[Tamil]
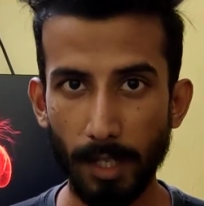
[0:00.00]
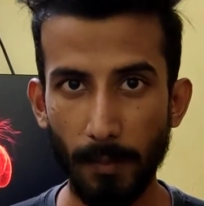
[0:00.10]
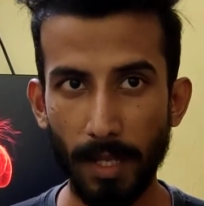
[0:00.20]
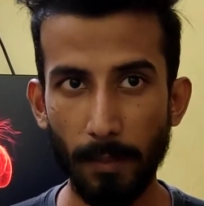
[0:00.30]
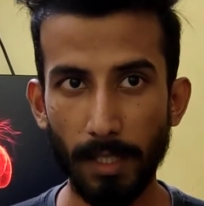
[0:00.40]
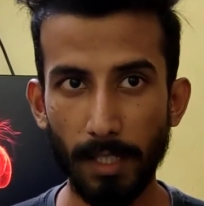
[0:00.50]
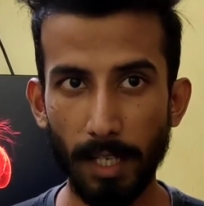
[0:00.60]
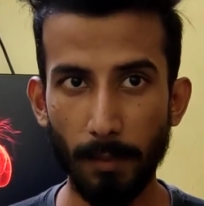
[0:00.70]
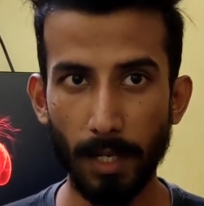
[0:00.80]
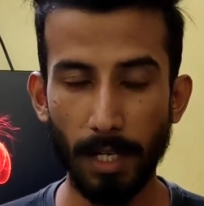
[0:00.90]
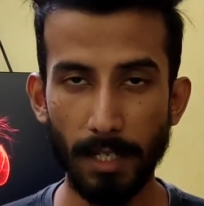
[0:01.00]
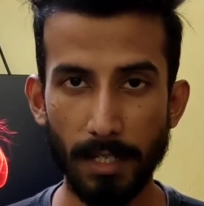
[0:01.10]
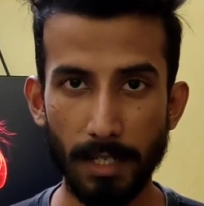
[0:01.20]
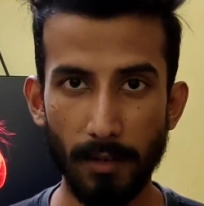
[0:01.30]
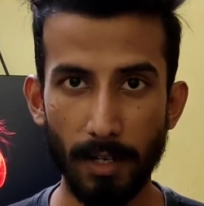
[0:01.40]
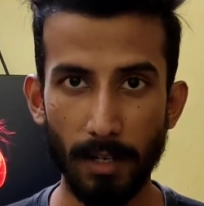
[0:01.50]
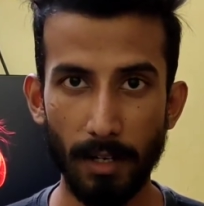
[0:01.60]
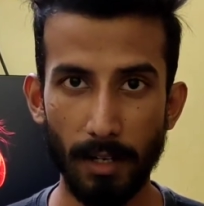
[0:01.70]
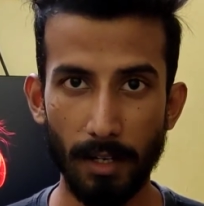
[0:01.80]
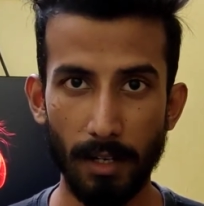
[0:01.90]
அப்படியே பார்த்திங்கன்னா இப்போ லேட்டஸ்ட்டாக வர
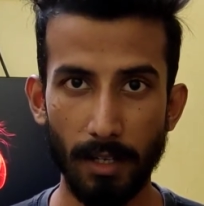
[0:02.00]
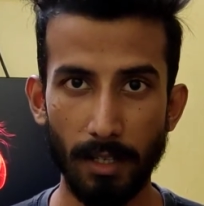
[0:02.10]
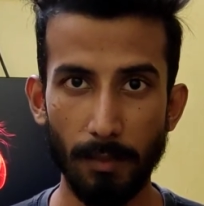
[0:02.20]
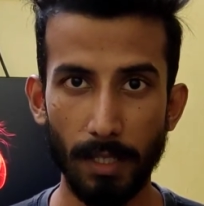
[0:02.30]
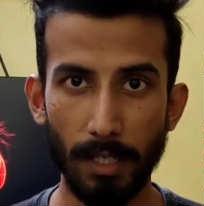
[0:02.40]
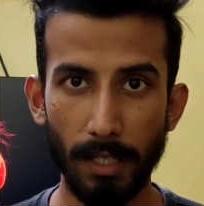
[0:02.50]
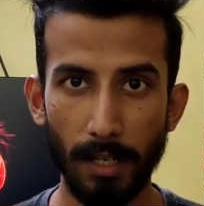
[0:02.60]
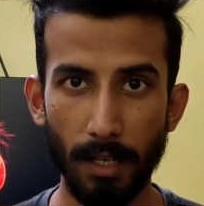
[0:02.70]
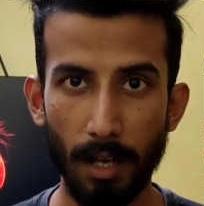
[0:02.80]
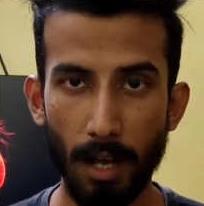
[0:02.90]
இது பார்த்திங்கன்னா